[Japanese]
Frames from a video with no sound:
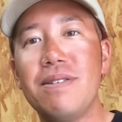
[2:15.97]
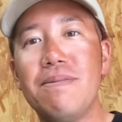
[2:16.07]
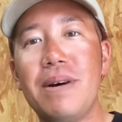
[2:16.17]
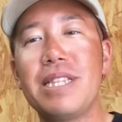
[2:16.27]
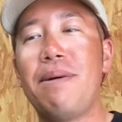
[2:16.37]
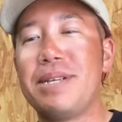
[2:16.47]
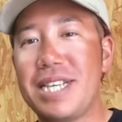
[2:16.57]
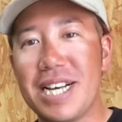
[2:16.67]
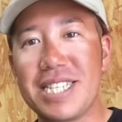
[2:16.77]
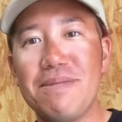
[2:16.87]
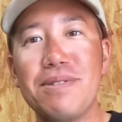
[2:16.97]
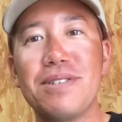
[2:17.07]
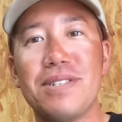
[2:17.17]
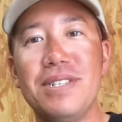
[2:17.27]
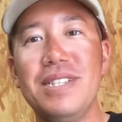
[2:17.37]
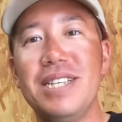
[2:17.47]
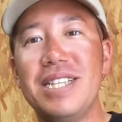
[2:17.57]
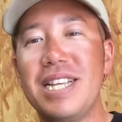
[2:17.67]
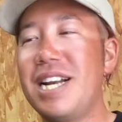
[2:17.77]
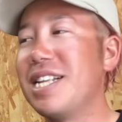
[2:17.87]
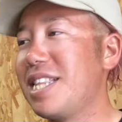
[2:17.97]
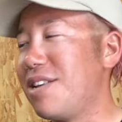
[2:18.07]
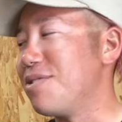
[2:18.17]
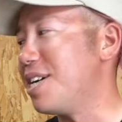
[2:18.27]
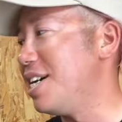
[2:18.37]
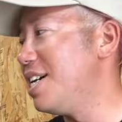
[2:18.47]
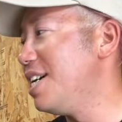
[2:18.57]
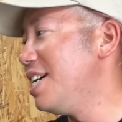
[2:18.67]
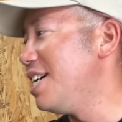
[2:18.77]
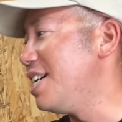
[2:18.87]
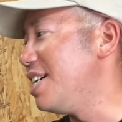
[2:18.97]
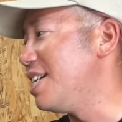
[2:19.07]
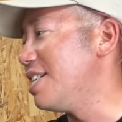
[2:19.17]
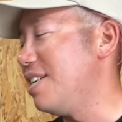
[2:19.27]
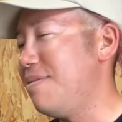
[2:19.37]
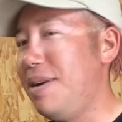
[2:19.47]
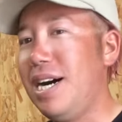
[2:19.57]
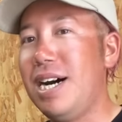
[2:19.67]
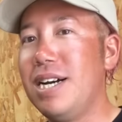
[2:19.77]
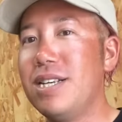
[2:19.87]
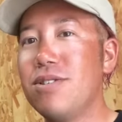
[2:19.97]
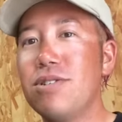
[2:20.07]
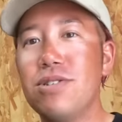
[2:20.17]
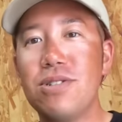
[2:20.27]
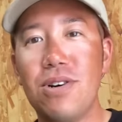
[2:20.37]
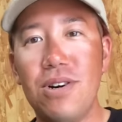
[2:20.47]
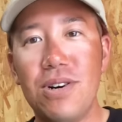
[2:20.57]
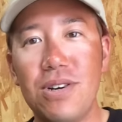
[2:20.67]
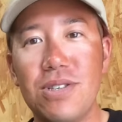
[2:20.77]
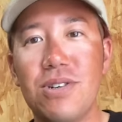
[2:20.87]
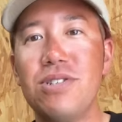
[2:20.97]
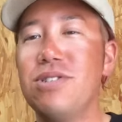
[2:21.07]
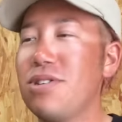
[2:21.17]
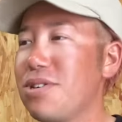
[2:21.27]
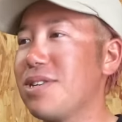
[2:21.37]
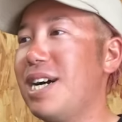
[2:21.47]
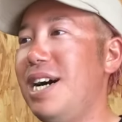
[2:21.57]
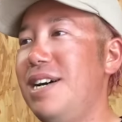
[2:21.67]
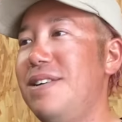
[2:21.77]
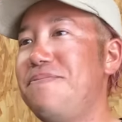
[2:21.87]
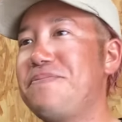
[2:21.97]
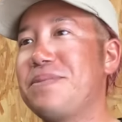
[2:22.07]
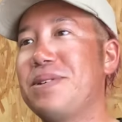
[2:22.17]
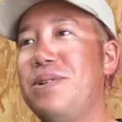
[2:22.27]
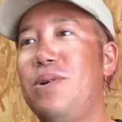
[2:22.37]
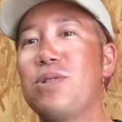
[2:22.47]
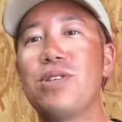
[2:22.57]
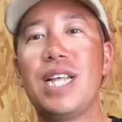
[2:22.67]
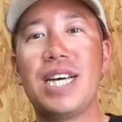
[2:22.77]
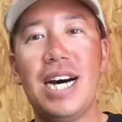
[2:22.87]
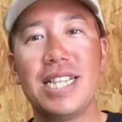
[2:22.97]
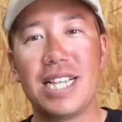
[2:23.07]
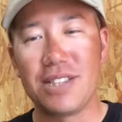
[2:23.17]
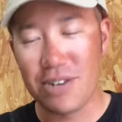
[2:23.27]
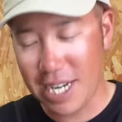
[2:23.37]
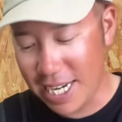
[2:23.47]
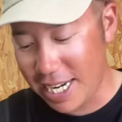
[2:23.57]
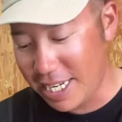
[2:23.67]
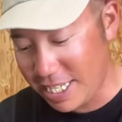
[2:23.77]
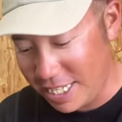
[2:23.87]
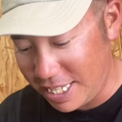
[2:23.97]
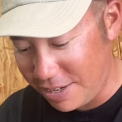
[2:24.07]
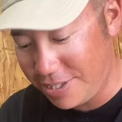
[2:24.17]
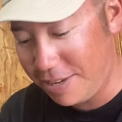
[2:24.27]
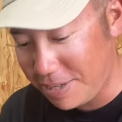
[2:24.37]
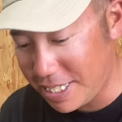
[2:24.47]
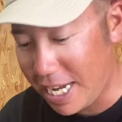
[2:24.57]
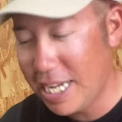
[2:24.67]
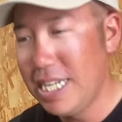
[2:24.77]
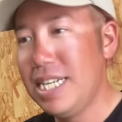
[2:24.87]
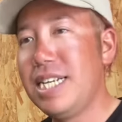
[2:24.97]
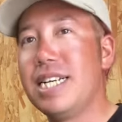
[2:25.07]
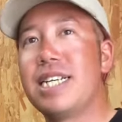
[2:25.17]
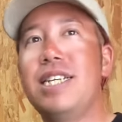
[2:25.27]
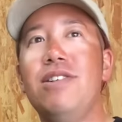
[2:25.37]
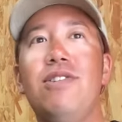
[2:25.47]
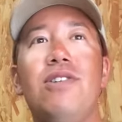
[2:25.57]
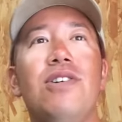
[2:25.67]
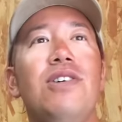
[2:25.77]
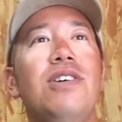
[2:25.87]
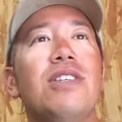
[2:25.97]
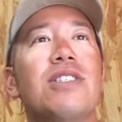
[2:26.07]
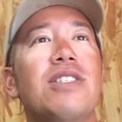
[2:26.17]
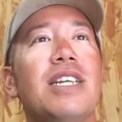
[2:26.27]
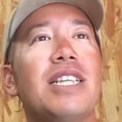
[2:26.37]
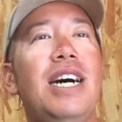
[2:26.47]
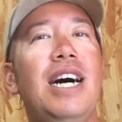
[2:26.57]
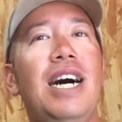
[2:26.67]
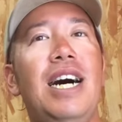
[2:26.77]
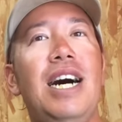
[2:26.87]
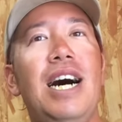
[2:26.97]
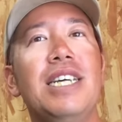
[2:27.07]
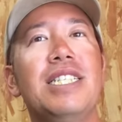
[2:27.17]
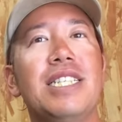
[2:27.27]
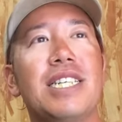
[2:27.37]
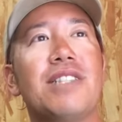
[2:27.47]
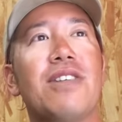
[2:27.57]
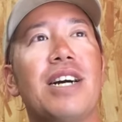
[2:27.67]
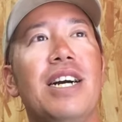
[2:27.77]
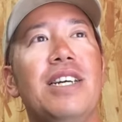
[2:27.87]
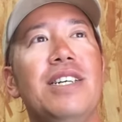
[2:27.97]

バンダマンさんが寒くなられたので、えー、まあ、余裕の余裕のというか大人な判断の早上がりでございました、え昨日釣れた安心感の中